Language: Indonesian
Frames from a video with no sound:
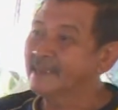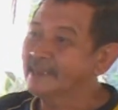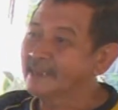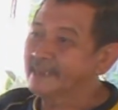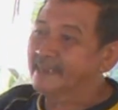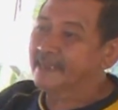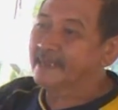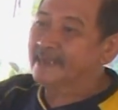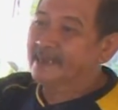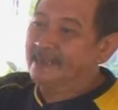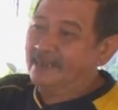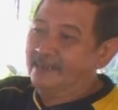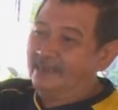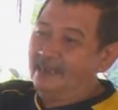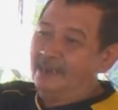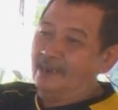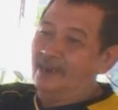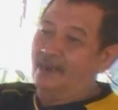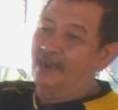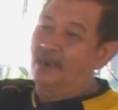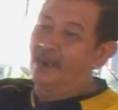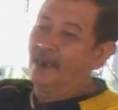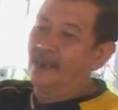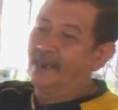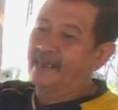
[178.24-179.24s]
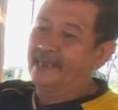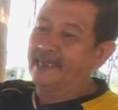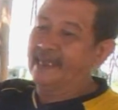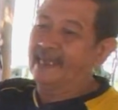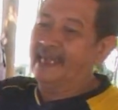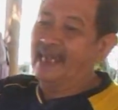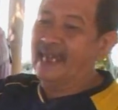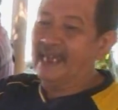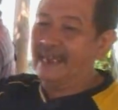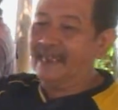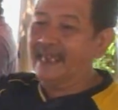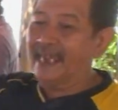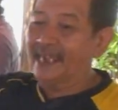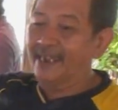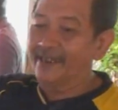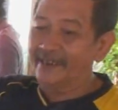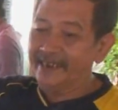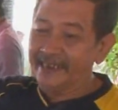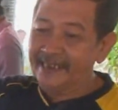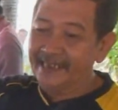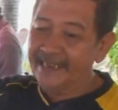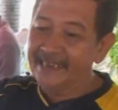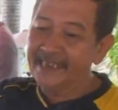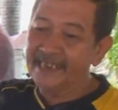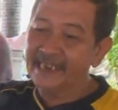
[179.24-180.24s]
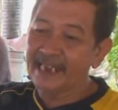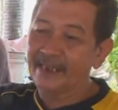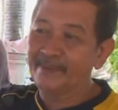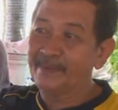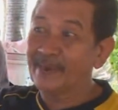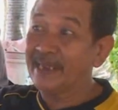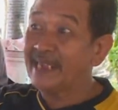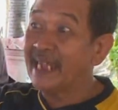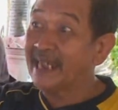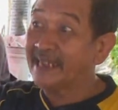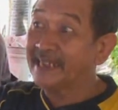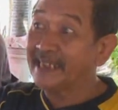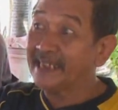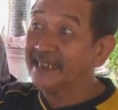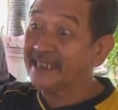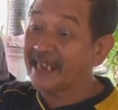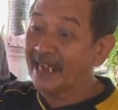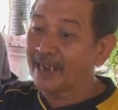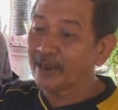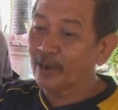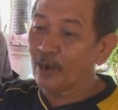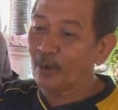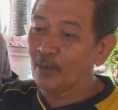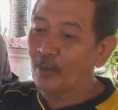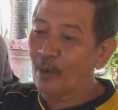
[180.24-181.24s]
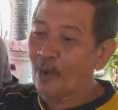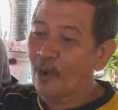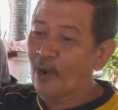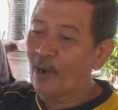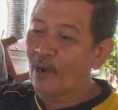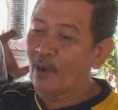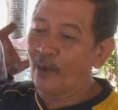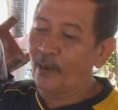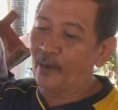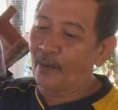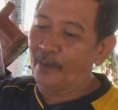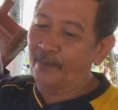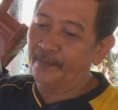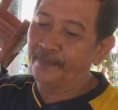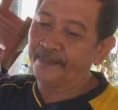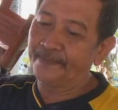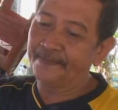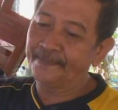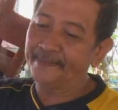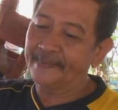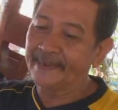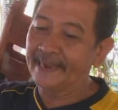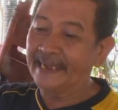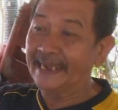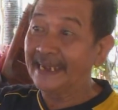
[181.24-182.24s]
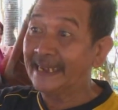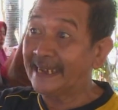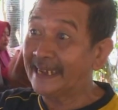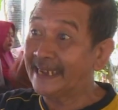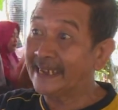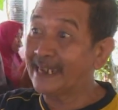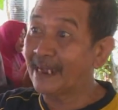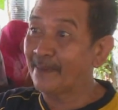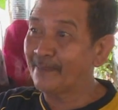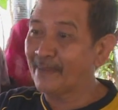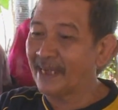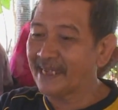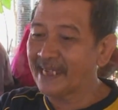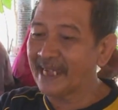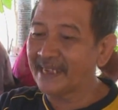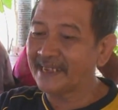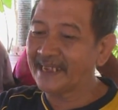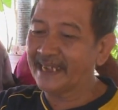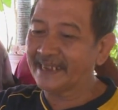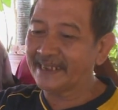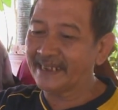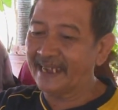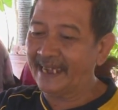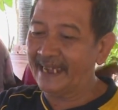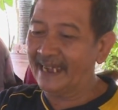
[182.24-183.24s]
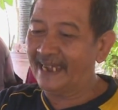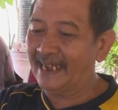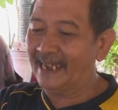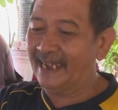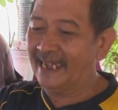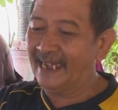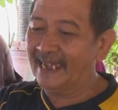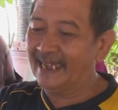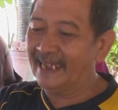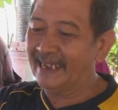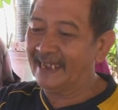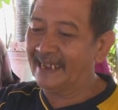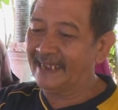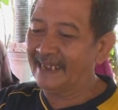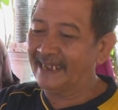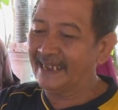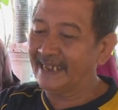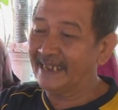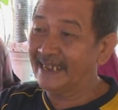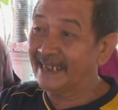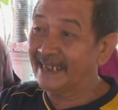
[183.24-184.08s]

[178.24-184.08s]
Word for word: Ini apa aja namanya? Oh ya, kalau ini namanya cicak rowo. Uh ah. -huh. Ini namanya cecele,